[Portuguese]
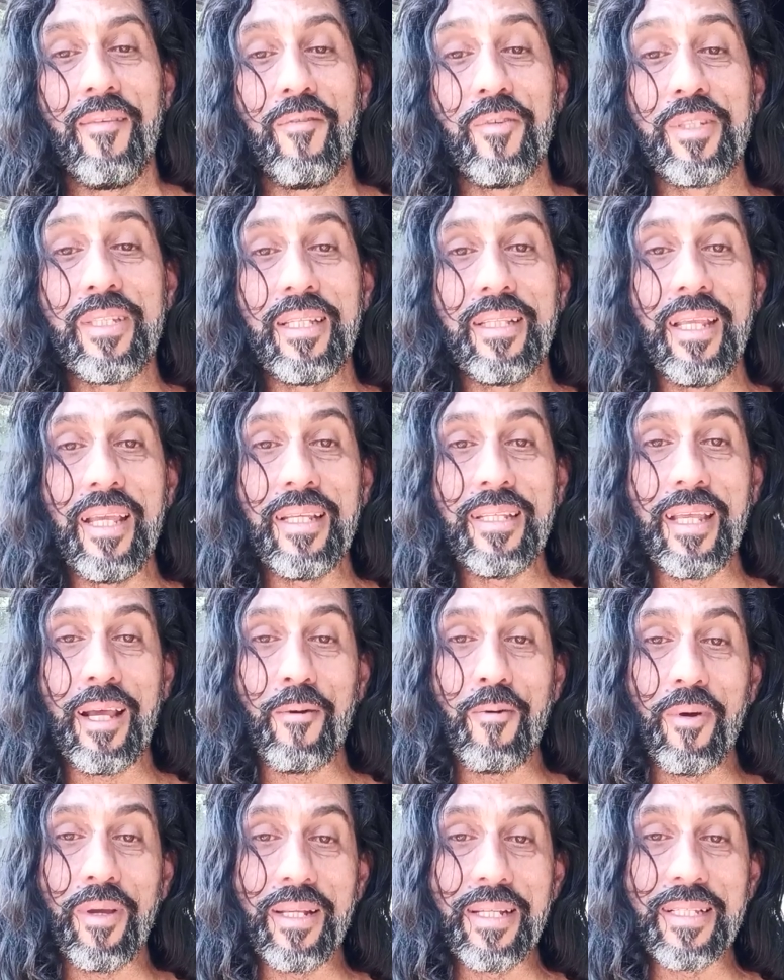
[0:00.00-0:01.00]
Você tem que ter a
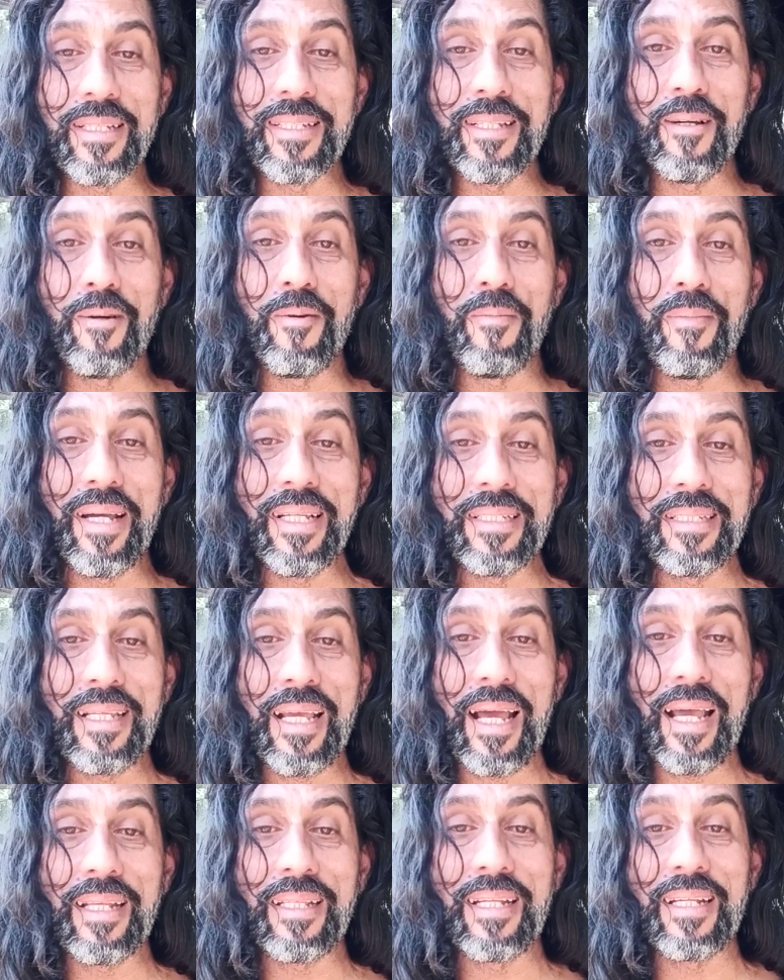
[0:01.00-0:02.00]
cognição
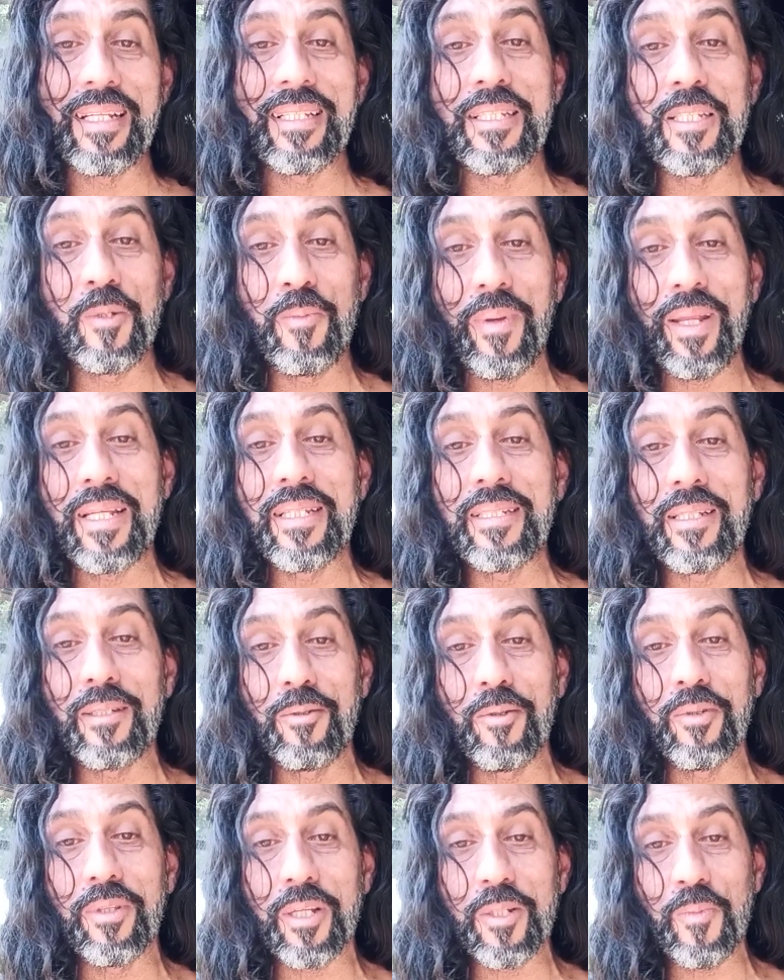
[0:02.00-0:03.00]
baseada nas experiências
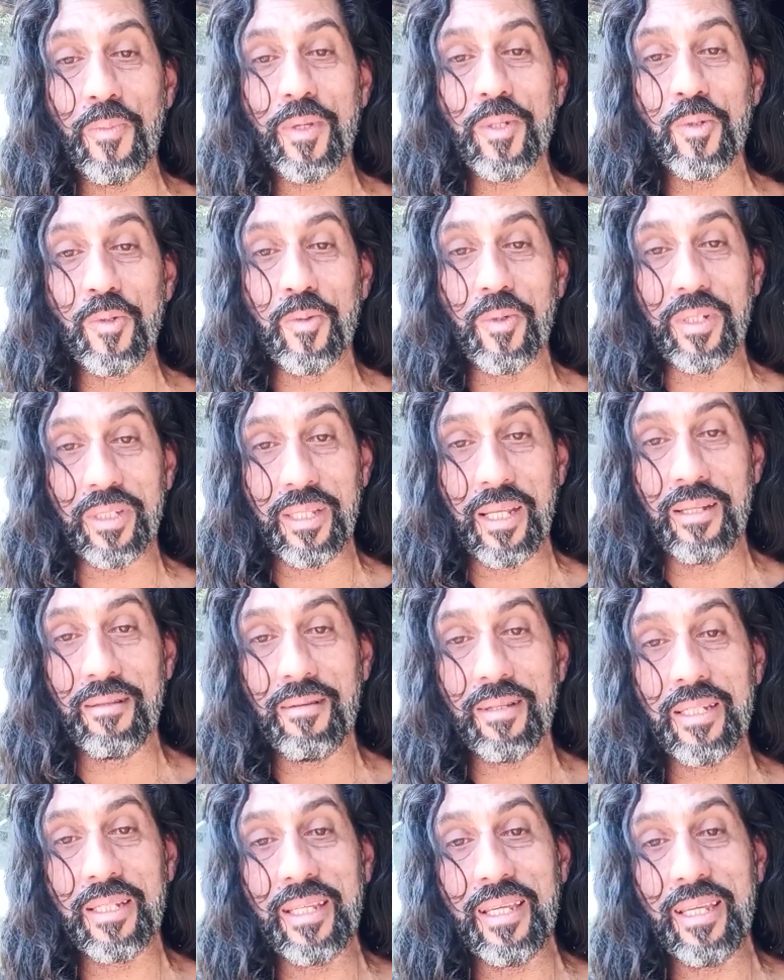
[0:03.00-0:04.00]
de outras pessoas,
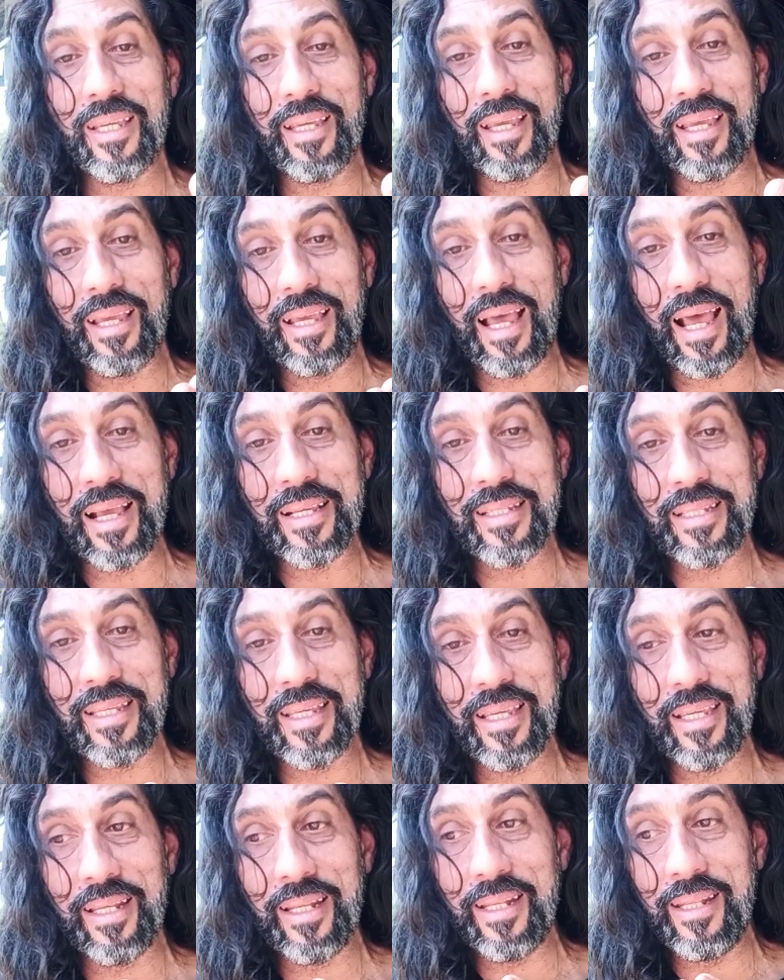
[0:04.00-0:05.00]
tanto as que as
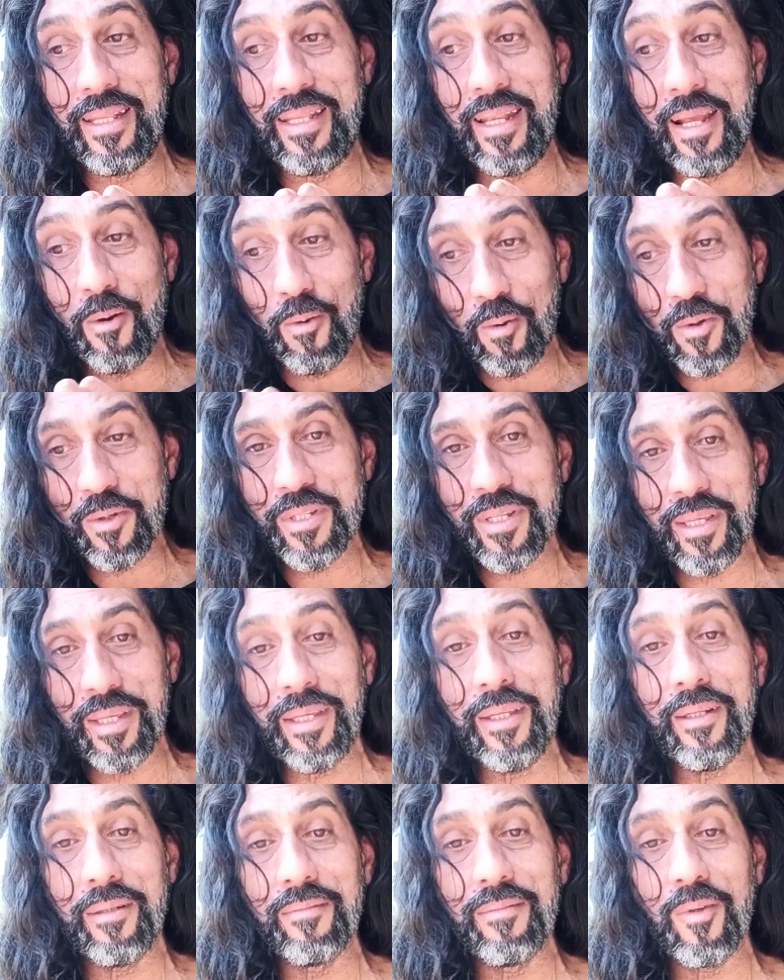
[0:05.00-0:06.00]
que não
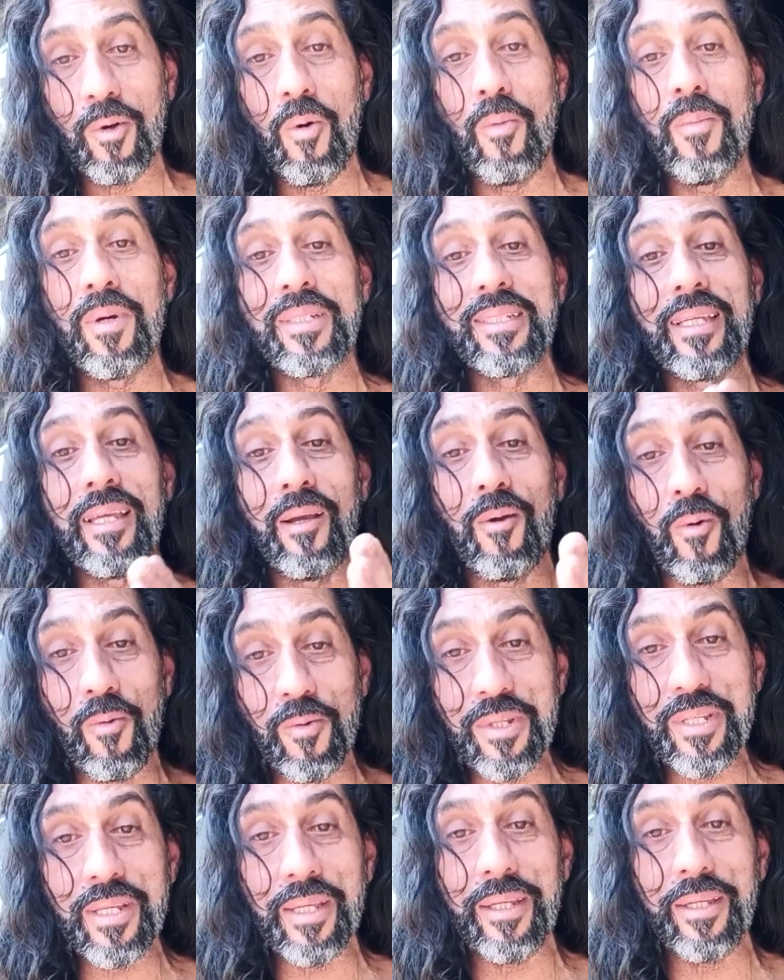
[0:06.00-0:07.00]
conseguiram como as que
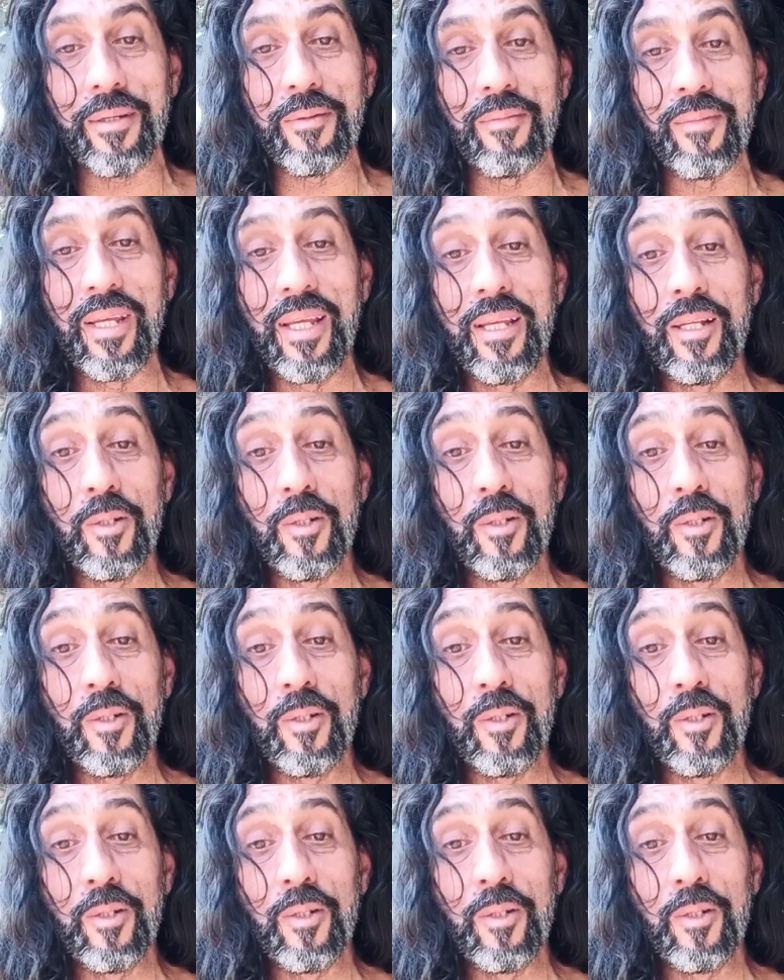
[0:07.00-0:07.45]
conseguiram.